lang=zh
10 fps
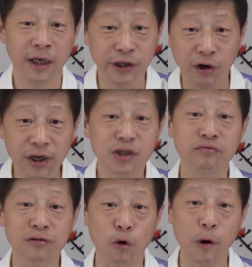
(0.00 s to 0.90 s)
有了
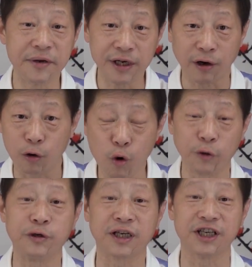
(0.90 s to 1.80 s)
数字货币以后，过
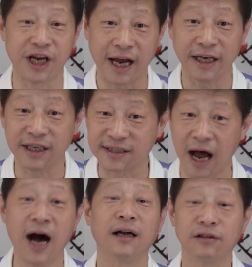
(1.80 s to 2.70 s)
去这个钱你
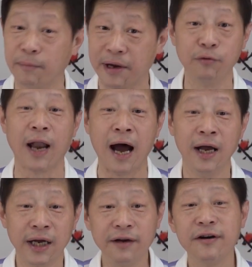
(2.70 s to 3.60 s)
藏都没用了，
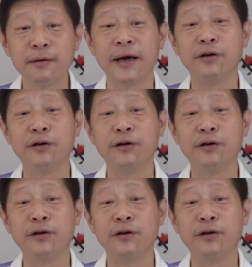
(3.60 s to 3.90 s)
因为什么？